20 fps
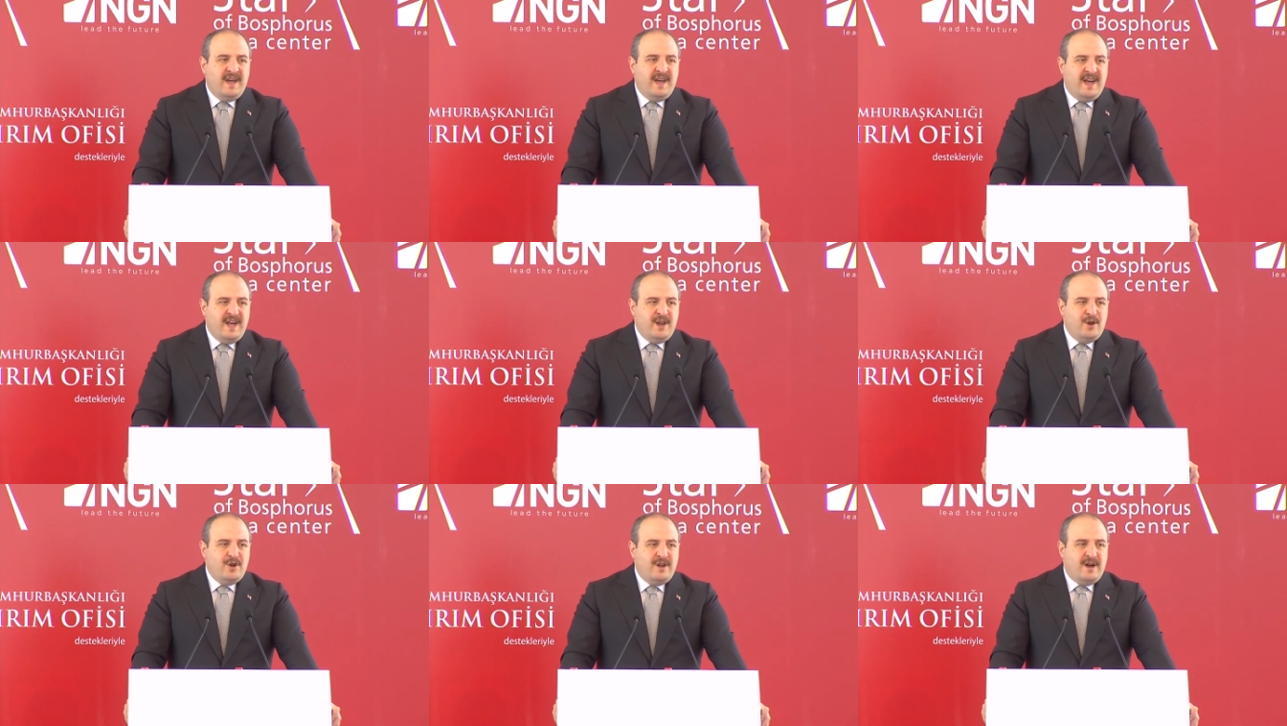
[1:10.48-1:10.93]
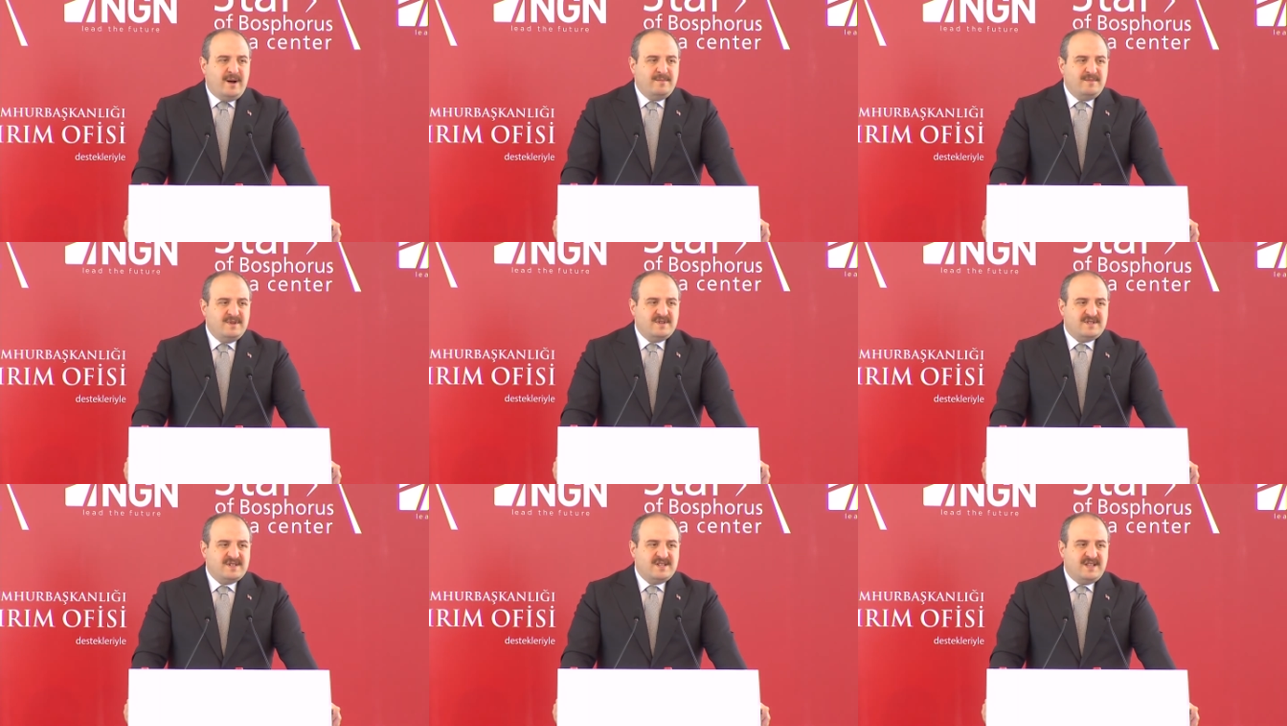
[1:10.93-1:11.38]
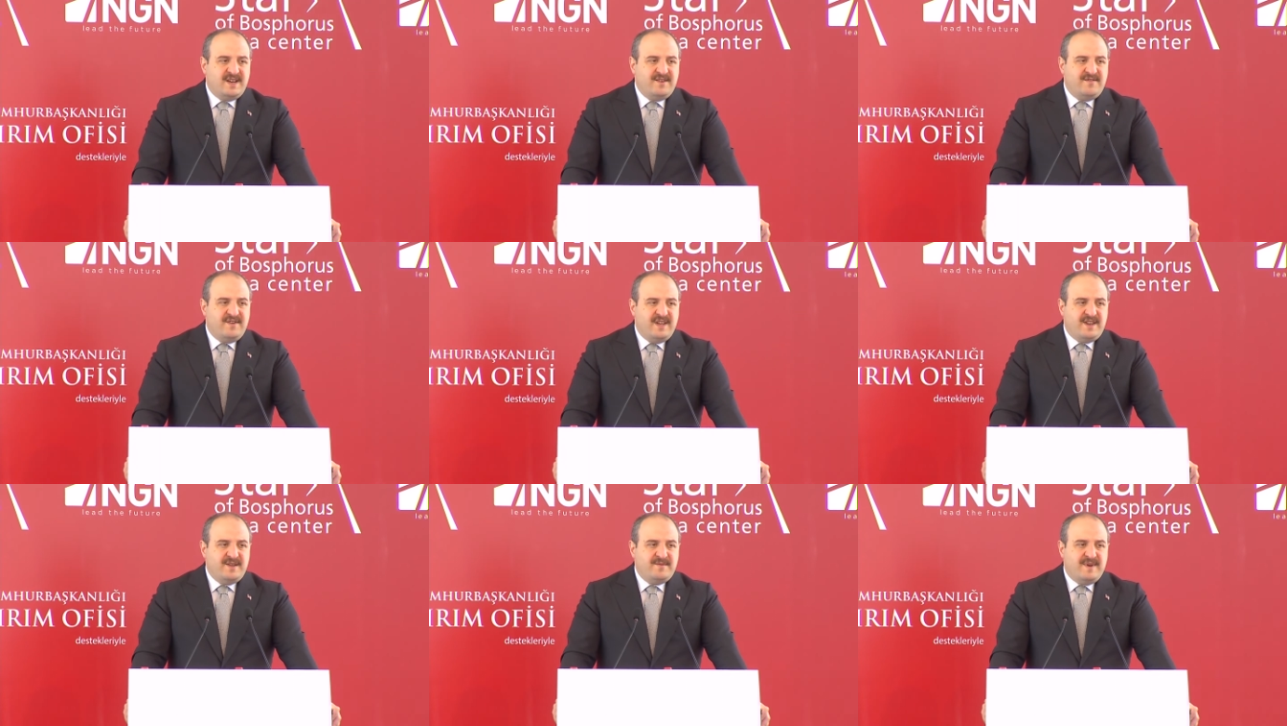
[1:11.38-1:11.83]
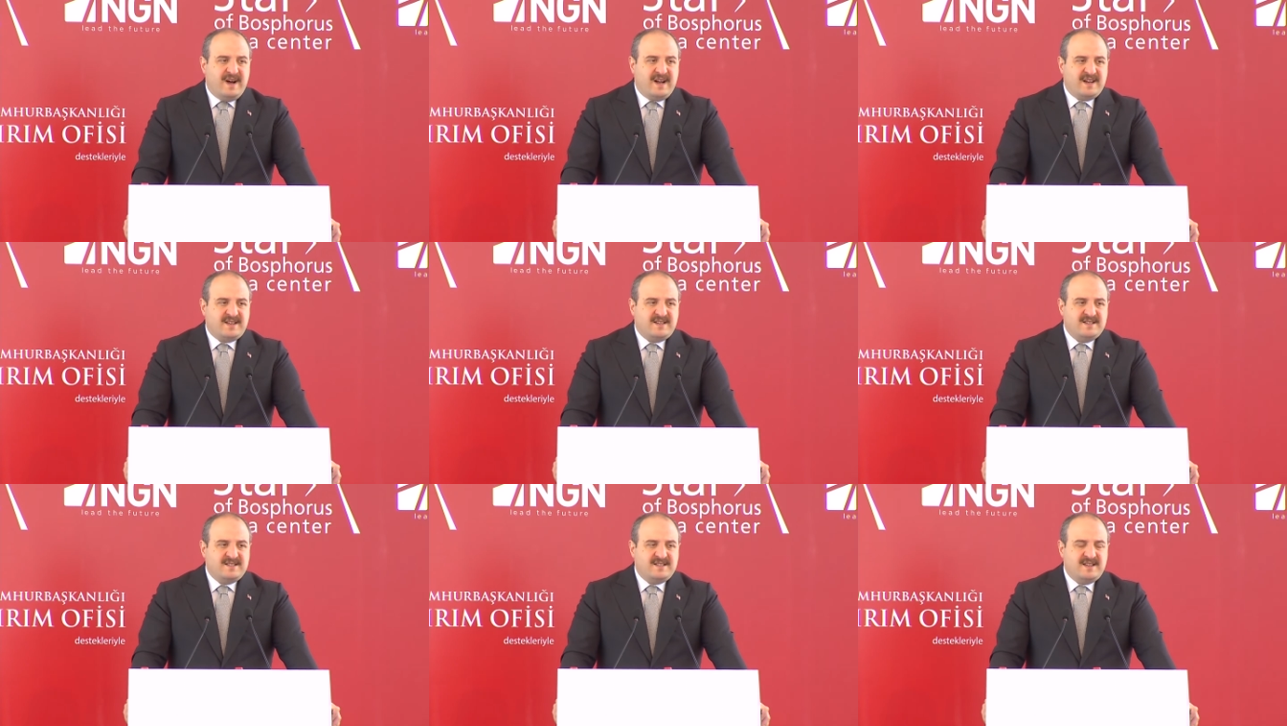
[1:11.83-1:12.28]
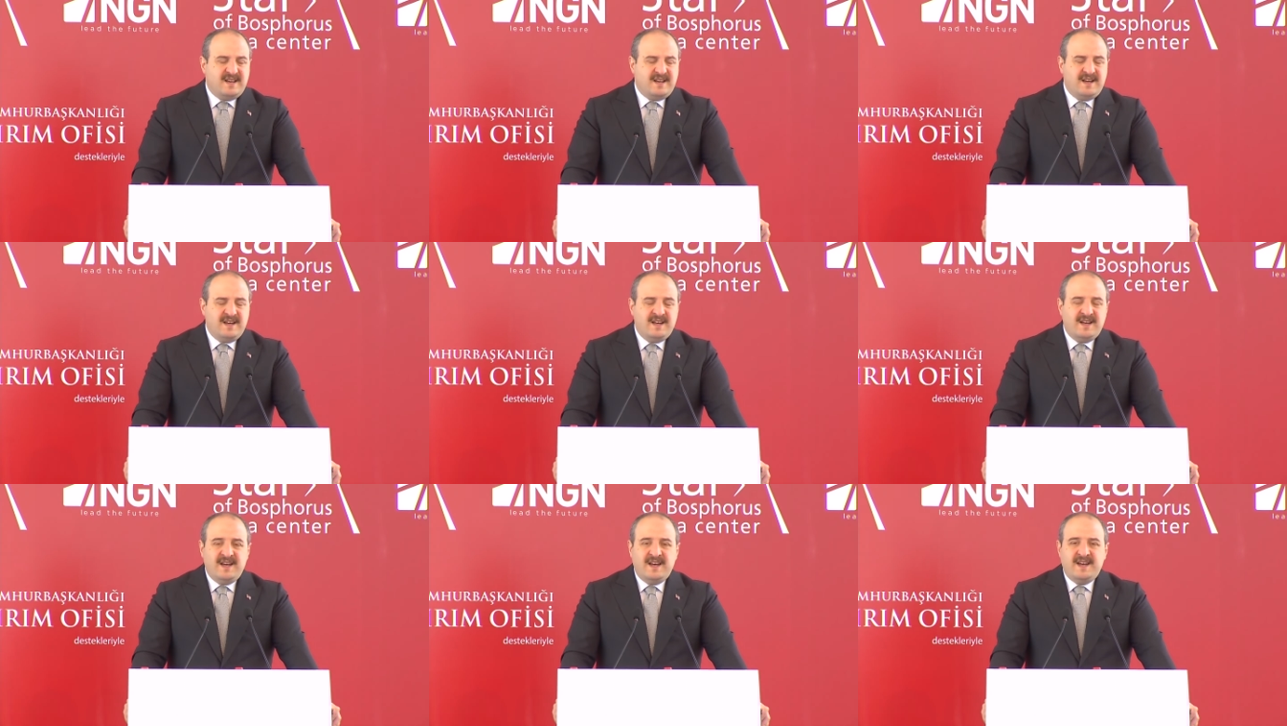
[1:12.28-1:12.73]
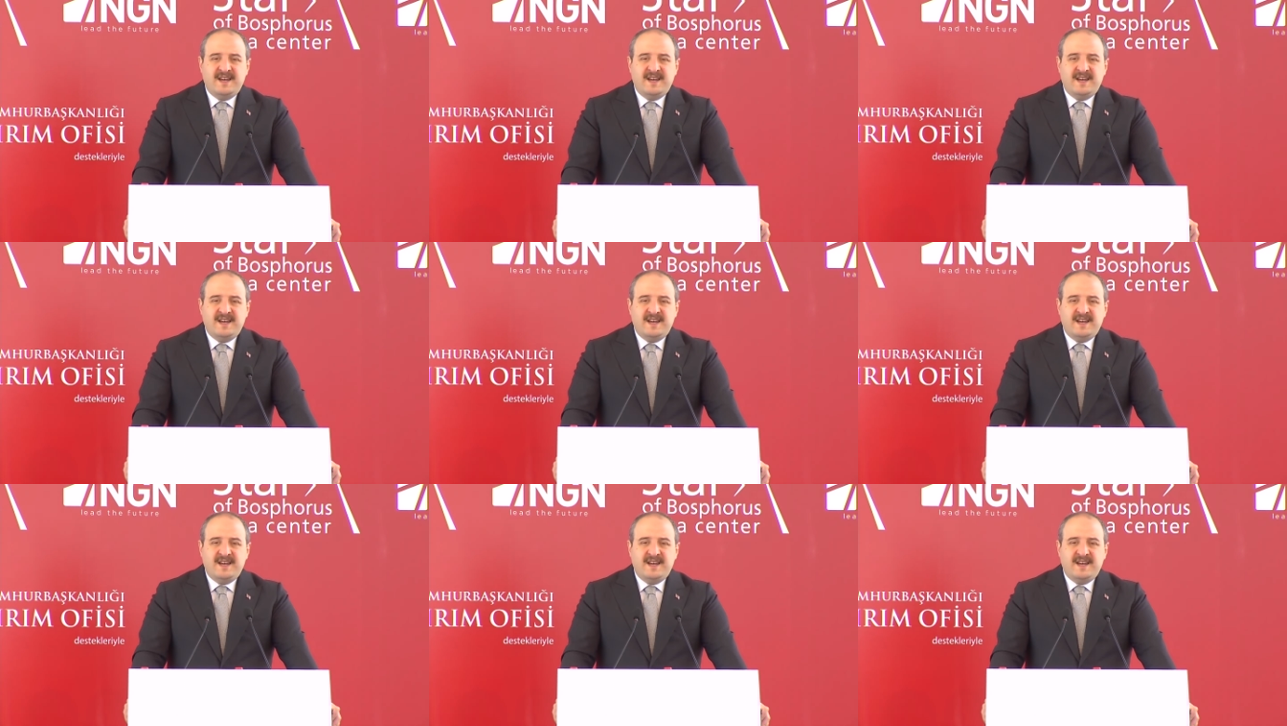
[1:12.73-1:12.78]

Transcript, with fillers: En önemlisi de veri merkezi